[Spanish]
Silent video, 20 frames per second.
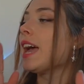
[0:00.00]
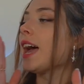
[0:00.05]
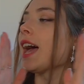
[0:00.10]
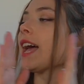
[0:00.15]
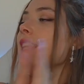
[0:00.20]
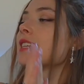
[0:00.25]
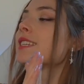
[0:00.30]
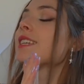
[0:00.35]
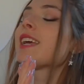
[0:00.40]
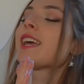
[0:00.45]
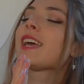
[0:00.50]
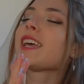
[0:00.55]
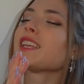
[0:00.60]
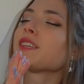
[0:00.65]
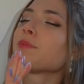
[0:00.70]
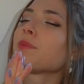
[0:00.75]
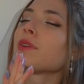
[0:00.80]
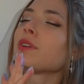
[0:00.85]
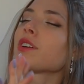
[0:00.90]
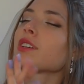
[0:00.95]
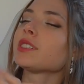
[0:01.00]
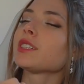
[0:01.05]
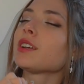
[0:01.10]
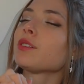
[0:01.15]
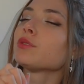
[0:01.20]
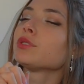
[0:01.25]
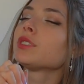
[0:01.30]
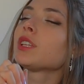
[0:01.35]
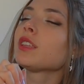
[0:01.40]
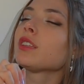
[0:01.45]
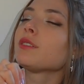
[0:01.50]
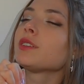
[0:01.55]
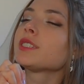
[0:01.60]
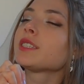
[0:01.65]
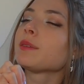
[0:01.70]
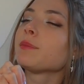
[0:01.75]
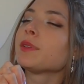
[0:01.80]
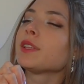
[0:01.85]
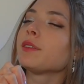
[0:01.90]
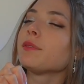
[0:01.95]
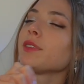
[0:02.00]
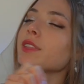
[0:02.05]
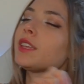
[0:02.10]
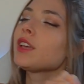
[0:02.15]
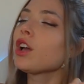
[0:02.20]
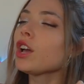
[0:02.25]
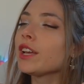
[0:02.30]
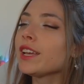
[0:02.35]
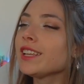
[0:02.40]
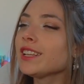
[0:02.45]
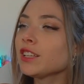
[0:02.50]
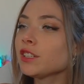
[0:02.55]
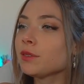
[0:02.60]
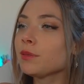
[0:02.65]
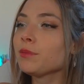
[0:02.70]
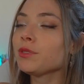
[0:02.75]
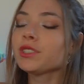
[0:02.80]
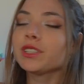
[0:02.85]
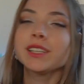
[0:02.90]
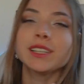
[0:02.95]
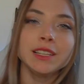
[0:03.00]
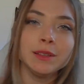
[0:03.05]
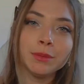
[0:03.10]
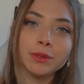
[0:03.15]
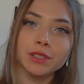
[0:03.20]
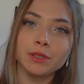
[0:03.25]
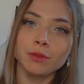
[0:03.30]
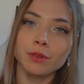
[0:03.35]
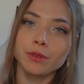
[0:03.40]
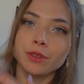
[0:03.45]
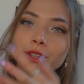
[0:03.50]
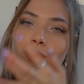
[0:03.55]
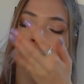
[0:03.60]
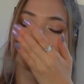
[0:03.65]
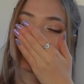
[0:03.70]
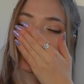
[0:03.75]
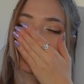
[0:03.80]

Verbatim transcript: Así que espero que os haya gustado este mini vídeo y nos vemos en el próximo vídeo.